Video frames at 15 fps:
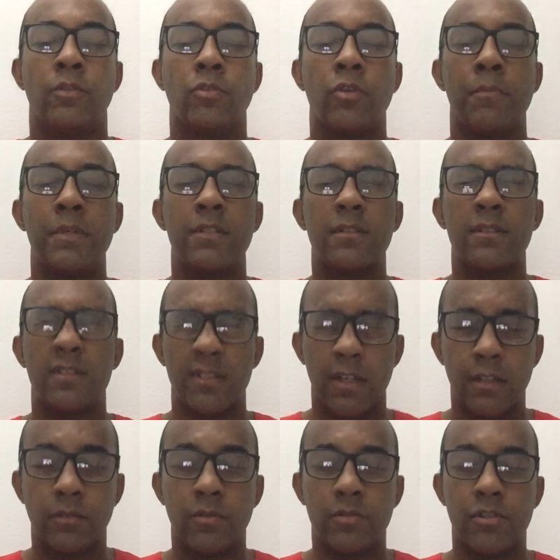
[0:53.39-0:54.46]
No nome
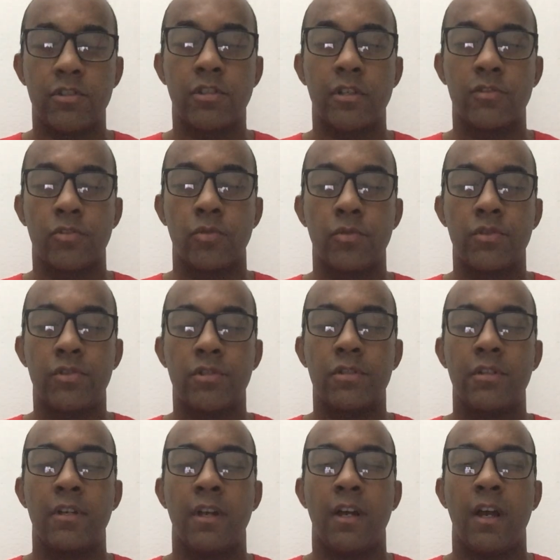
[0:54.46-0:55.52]
santo de
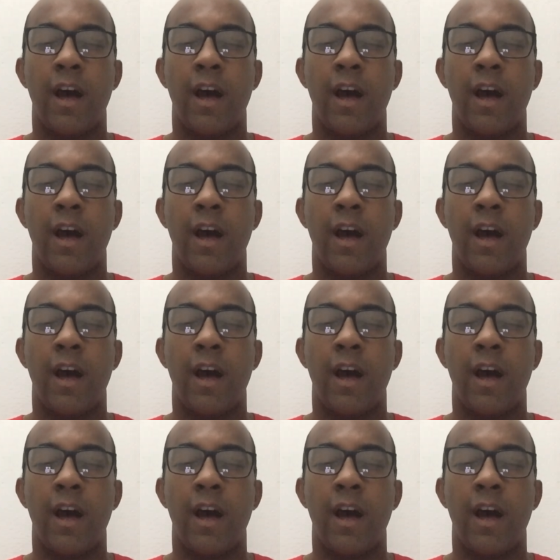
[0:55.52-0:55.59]
Jesus.